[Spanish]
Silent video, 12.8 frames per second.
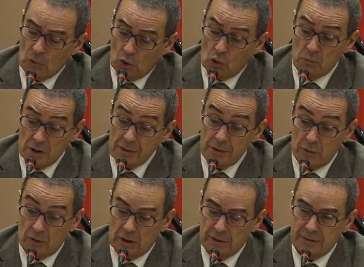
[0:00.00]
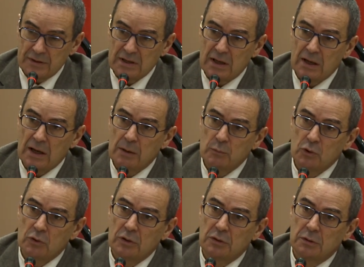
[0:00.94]
convencido de la necesidad de
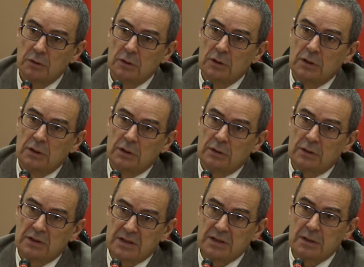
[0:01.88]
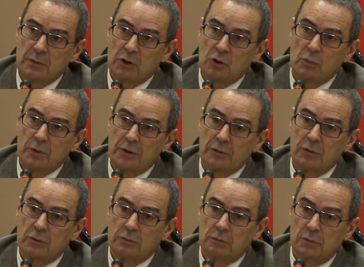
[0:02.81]
cambio del sistema de
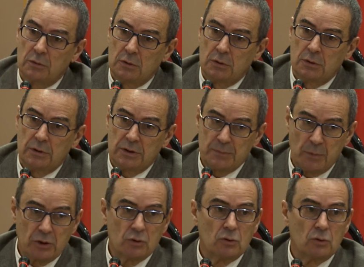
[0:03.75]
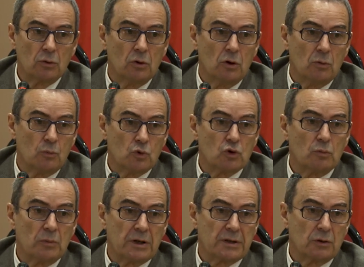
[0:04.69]
cooperación español, puso
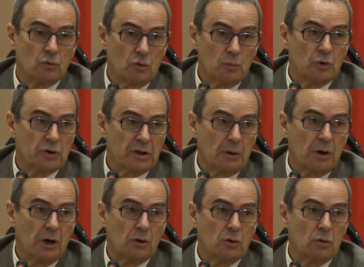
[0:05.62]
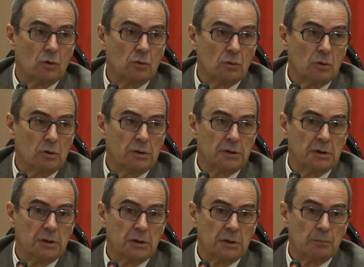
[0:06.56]
en marcha un grupo de trabajo
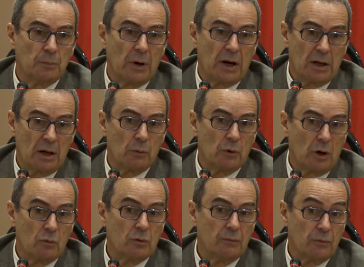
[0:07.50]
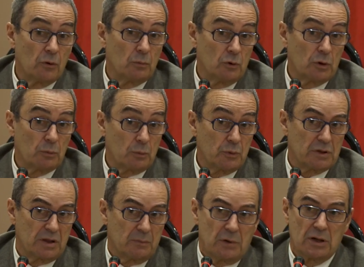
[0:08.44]
eh, para elaborar un informe y una
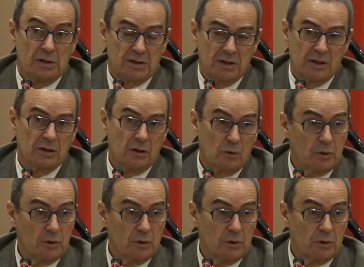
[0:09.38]
propuesta para el siguiente